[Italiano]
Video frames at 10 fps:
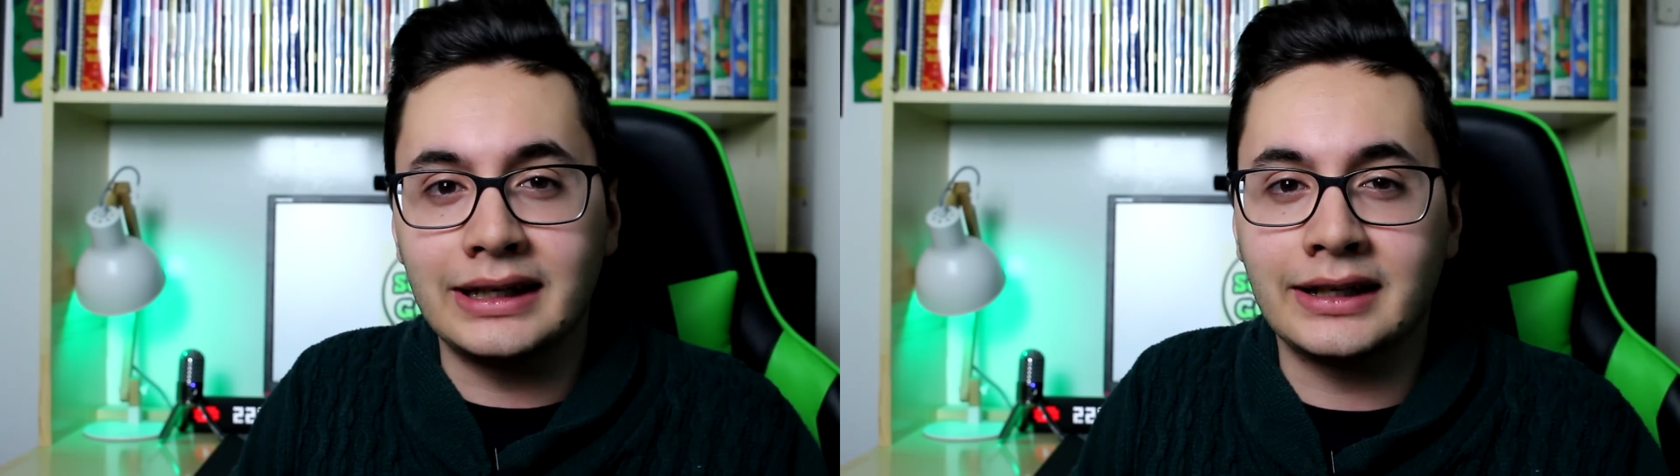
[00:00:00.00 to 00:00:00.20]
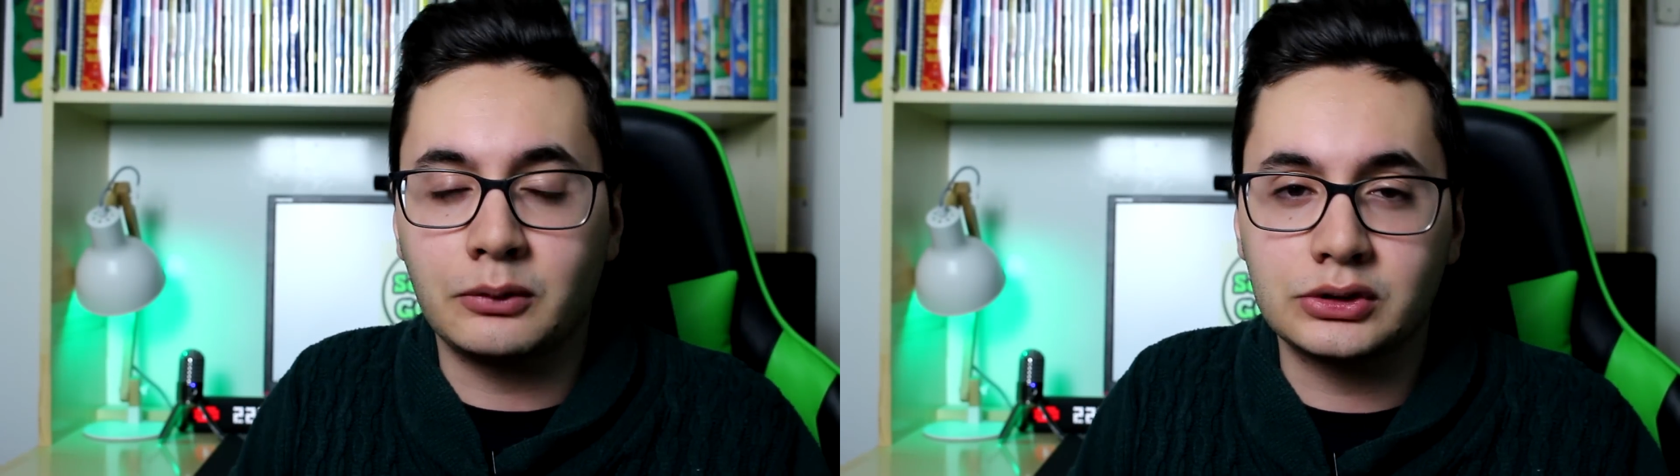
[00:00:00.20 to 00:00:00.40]

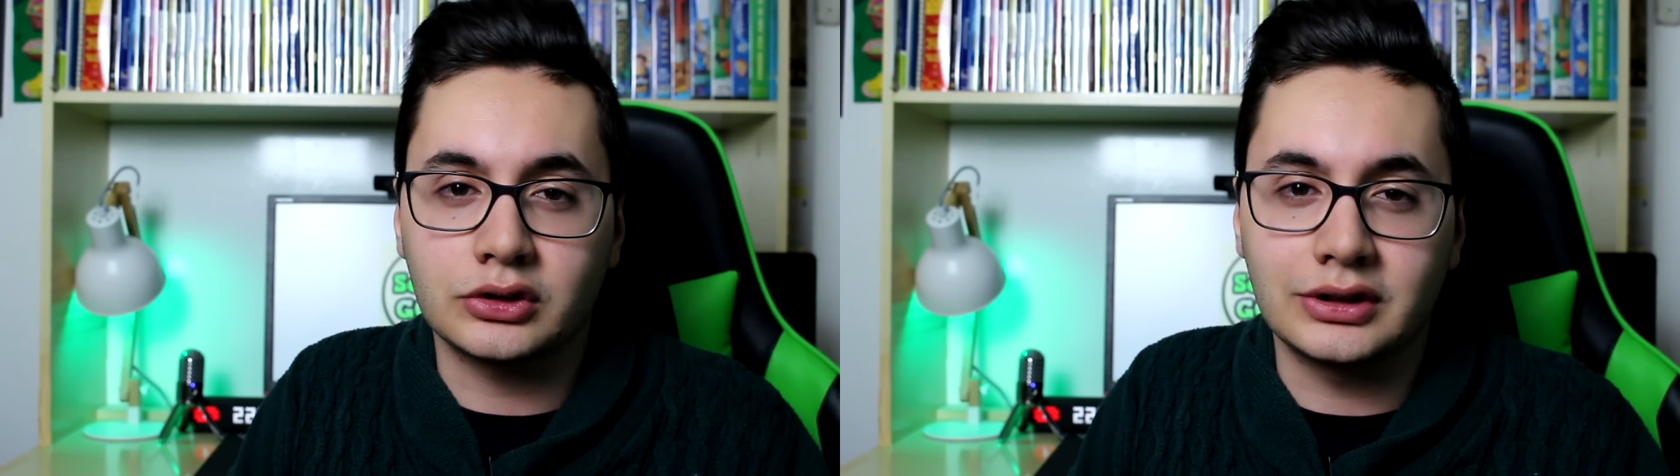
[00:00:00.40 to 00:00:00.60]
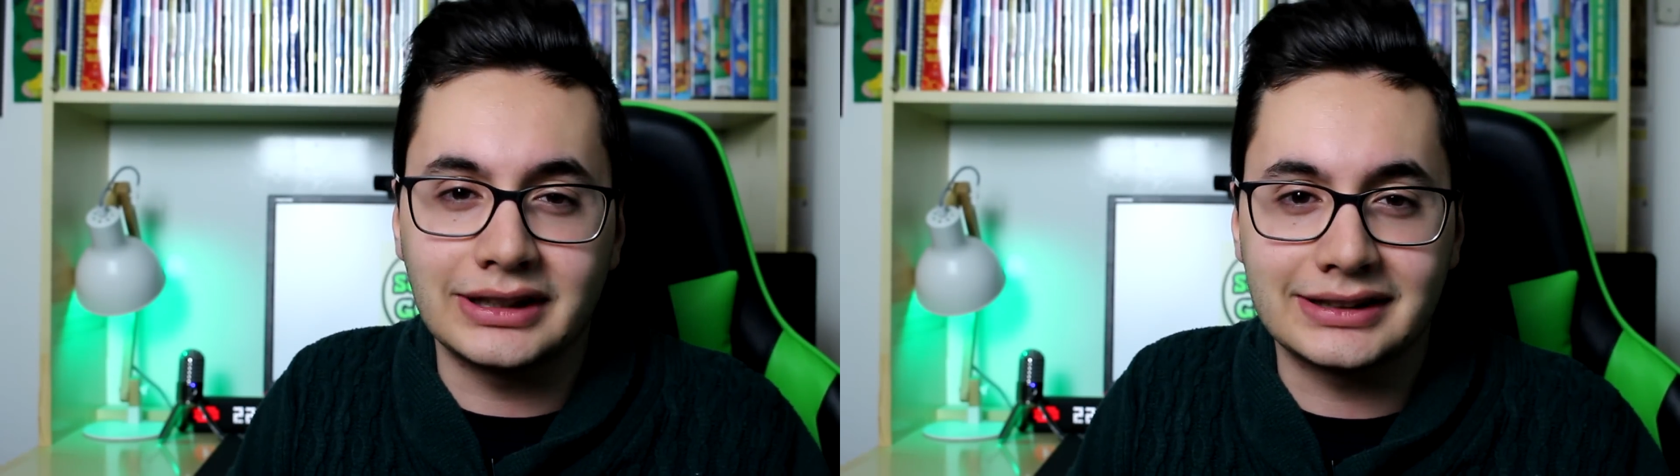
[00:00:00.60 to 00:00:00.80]
link qui
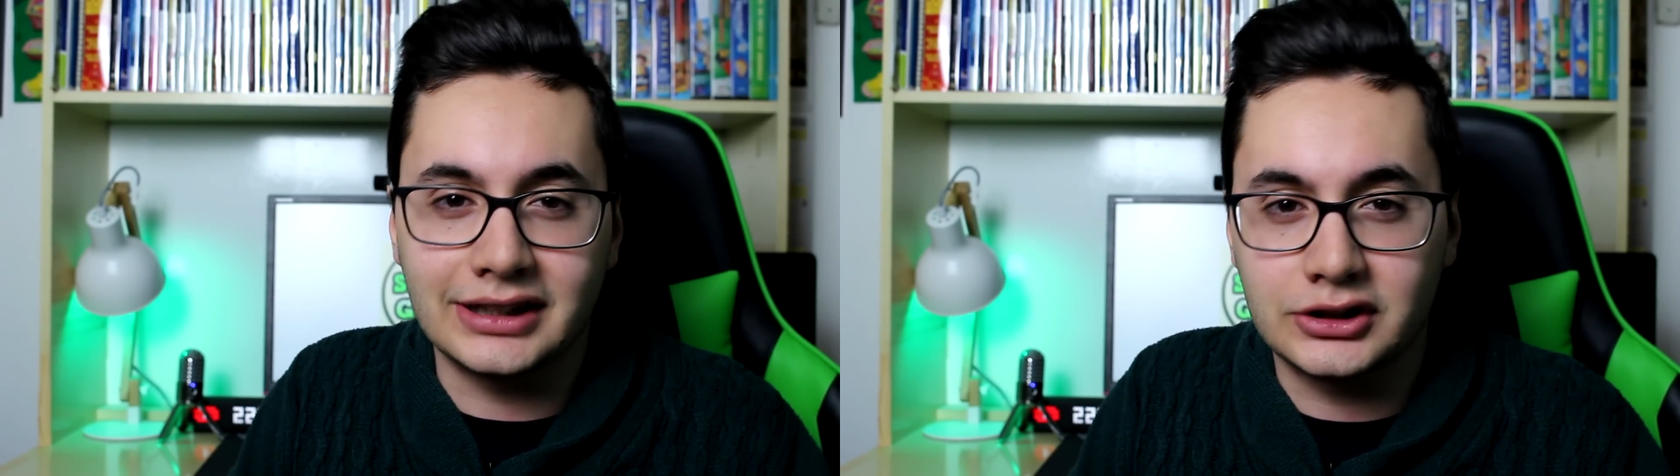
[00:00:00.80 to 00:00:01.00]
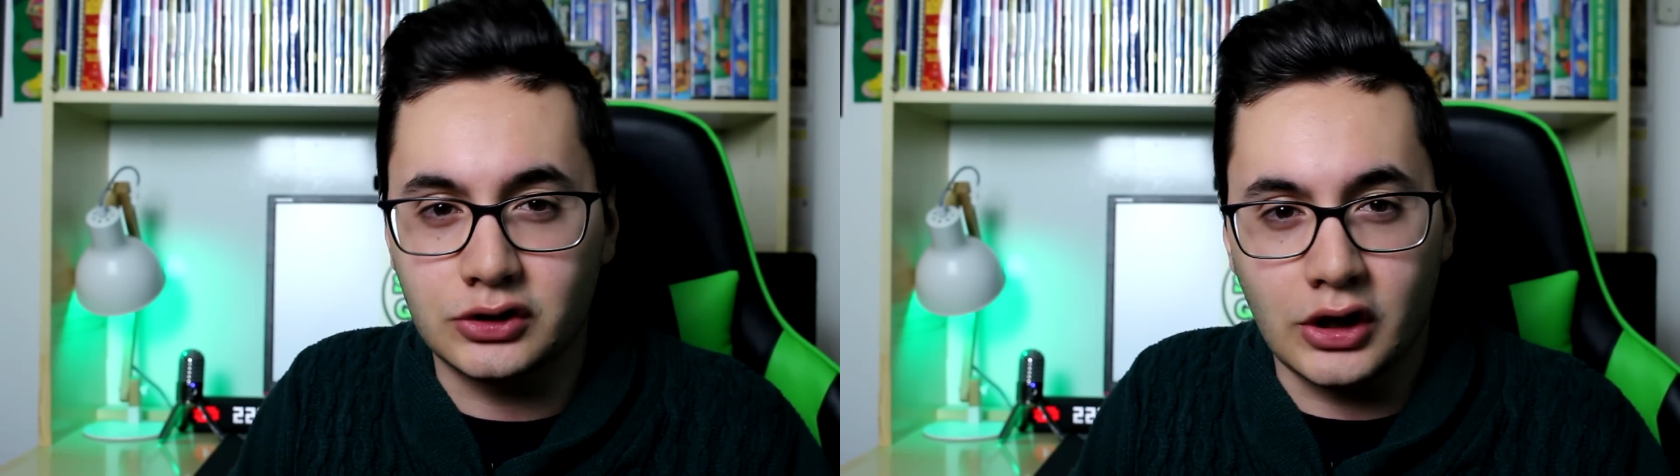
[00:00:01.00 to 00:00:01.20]
sotto in
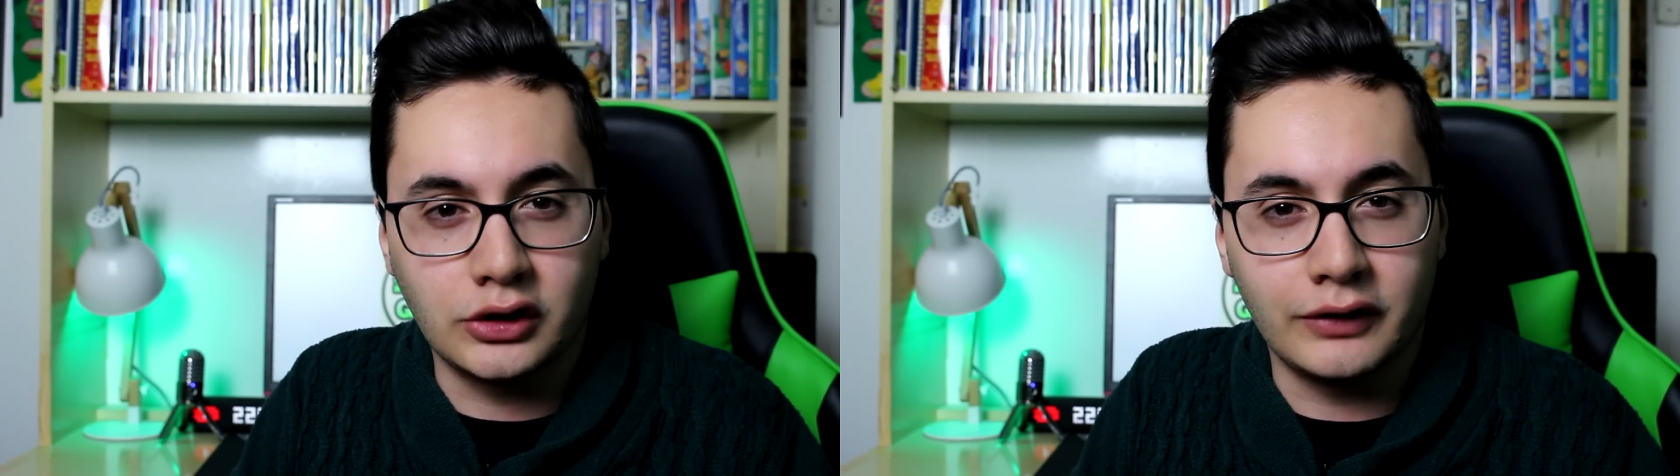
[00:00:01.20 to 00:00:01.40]
descrizione